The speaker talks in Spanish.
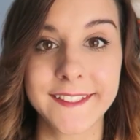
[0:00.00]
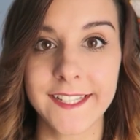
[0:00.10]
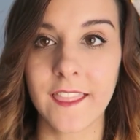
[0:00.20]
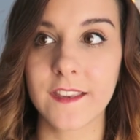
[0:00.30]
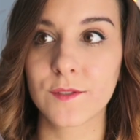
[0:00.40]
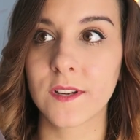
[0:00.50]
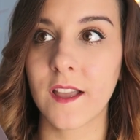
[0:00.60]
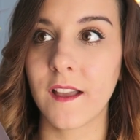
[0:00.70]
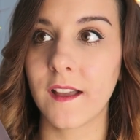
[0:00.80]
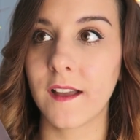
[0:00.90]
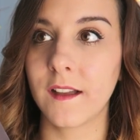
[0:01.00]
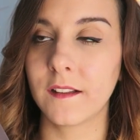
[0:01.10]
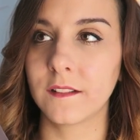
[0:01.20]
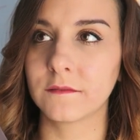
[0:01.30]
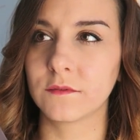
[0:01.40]
y nada, es
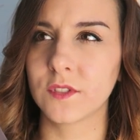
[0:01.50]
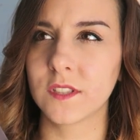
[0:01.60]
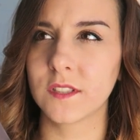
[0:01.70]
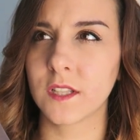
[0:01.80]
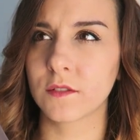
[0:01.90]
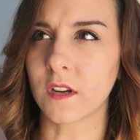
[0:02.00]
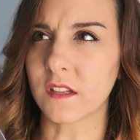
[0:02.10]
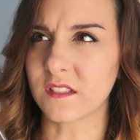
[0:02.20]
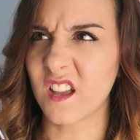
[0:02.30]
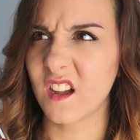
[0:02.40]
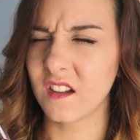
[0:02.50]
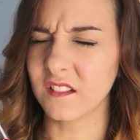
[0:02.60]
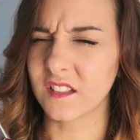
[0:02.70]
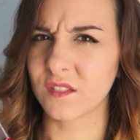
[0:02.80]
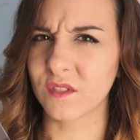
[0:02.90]
una... no sé si es una saga,
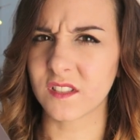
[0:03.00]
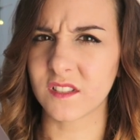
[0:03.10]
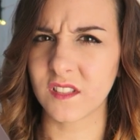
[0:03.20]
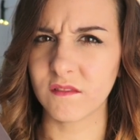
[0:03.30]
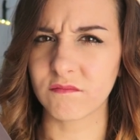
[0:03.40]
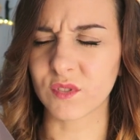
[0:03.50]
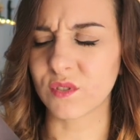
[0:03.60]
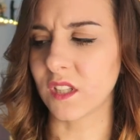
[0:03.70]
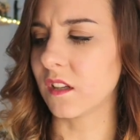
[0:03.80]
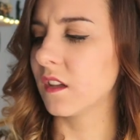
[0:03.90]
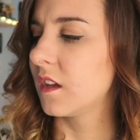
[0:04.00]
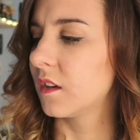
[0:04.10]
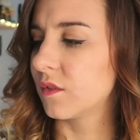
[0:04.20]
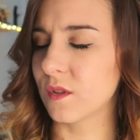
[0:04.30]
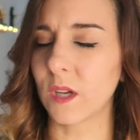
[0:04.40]
creo que sí, no sé.
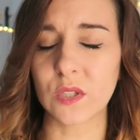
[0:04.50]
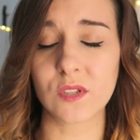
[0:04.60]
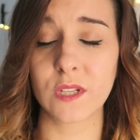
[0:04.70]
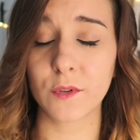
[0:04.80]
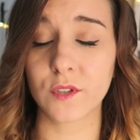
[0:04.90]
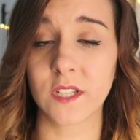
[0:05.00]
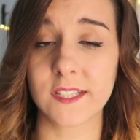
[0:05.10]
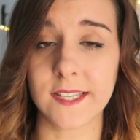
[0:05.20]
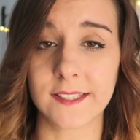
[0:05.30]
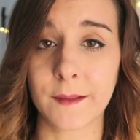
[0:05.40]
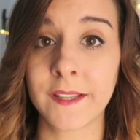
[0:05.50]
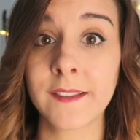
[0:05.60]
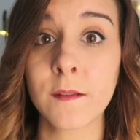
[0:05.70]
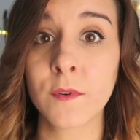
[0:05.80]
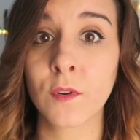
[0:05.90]
No sé cuántos libros son
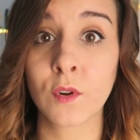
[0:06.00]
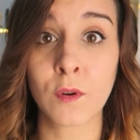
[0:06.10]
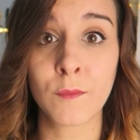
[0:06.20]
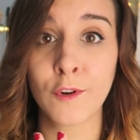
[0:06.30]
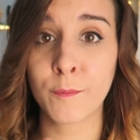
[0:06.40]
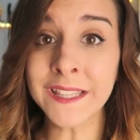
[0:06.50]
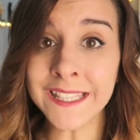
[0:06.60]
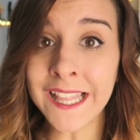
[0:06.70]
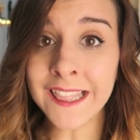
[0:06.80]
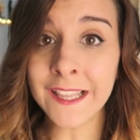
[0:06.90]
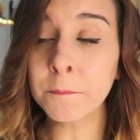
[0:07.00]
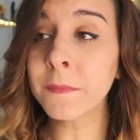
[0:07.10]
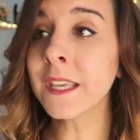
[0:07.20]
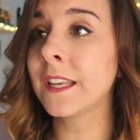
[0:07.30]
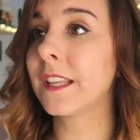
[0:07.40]
exactamente, pero como lo pintan
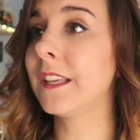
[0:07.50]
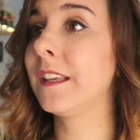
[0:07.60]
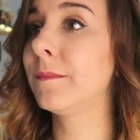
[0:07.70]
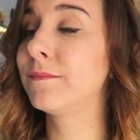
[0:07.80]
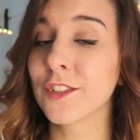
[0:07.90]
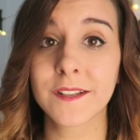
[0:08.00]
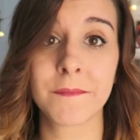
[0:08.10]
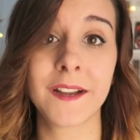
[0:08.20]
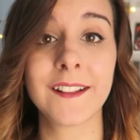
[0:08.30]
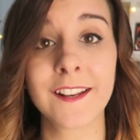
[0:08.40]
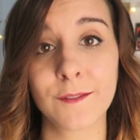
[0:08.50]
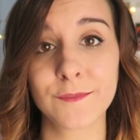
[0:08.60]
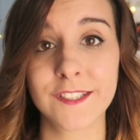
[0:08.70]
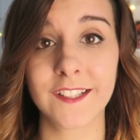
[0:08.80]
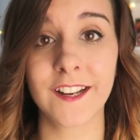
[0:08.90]
tan bien y no sé, me han entrado
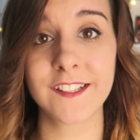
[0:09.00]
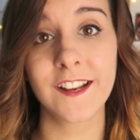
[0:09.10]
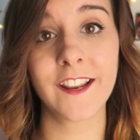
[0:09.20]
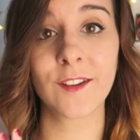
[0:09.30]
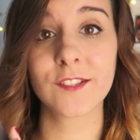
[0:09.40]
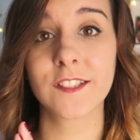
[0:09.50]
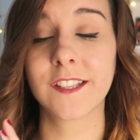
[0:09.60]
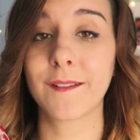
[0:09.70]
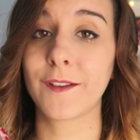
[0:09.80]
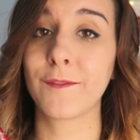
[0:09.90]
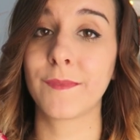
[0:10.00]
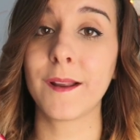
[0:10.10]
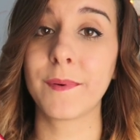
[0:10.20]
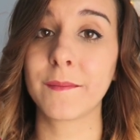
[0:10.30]
muchas ganas de leerlos, así que me compré la